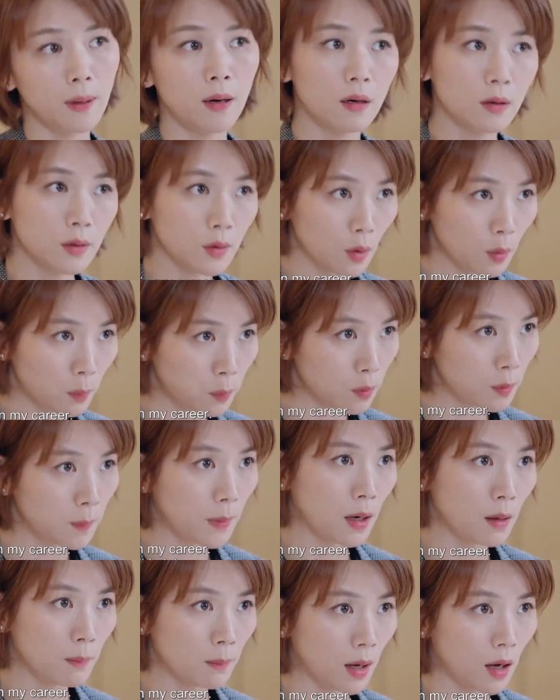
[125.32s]
朋友不
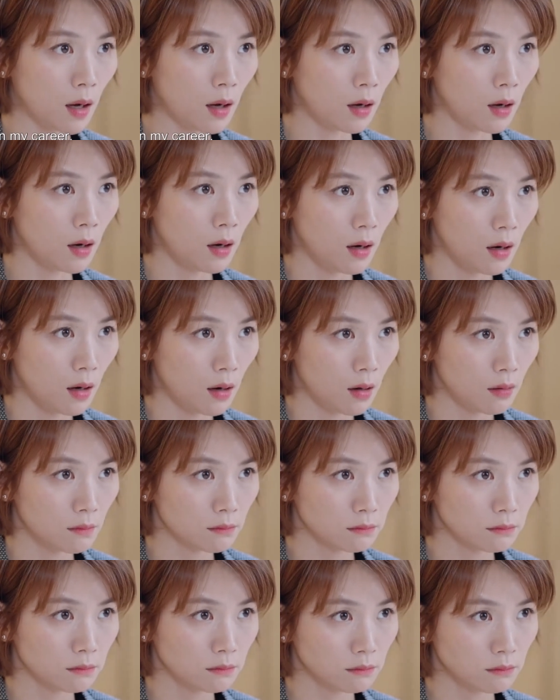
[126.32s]
帮忙，
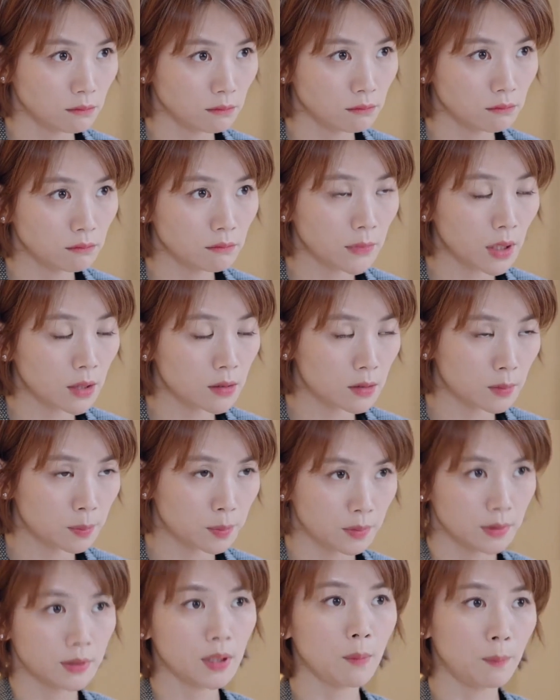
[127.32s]
那这不
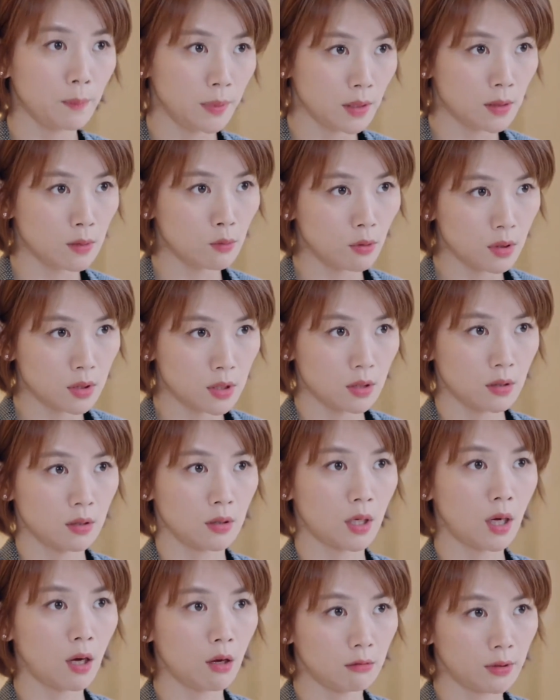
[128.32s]
是在逼着我只能
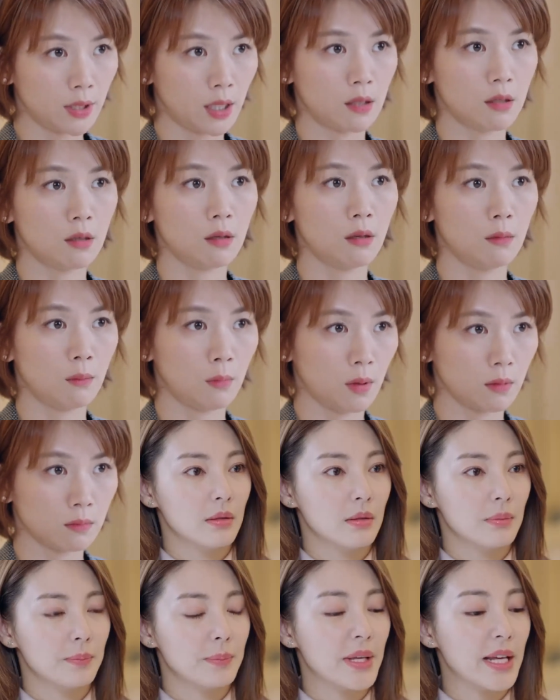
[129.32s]
靠男人了吗？
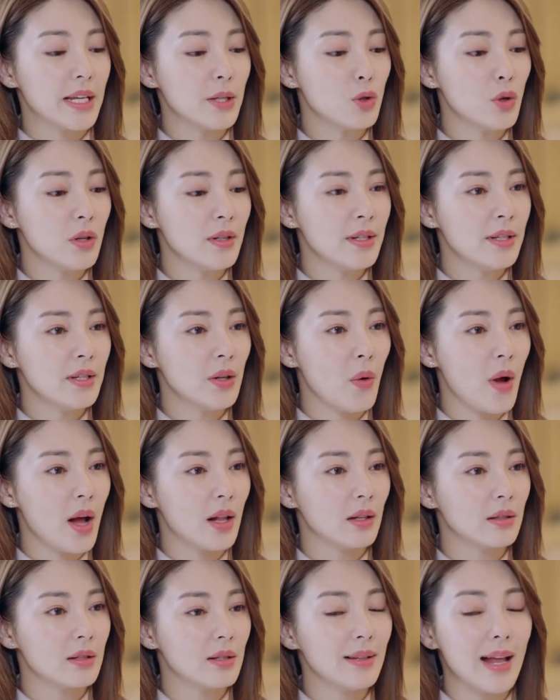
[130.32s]
别说气话
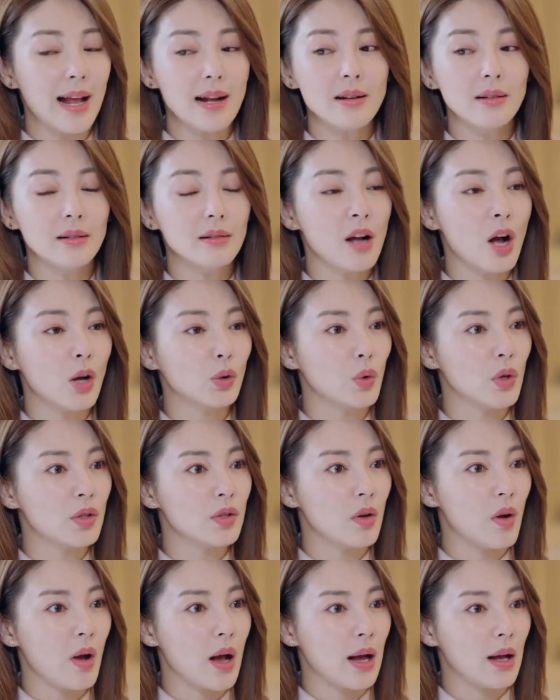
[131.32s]
了，这男人能靠多久
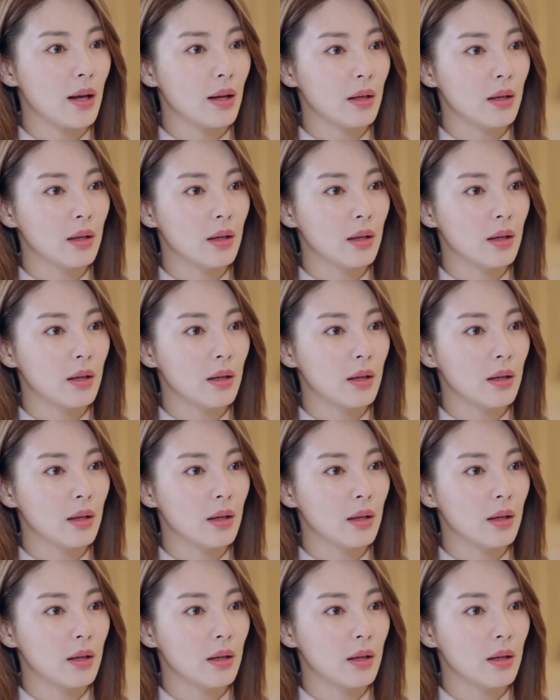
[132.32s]
啊？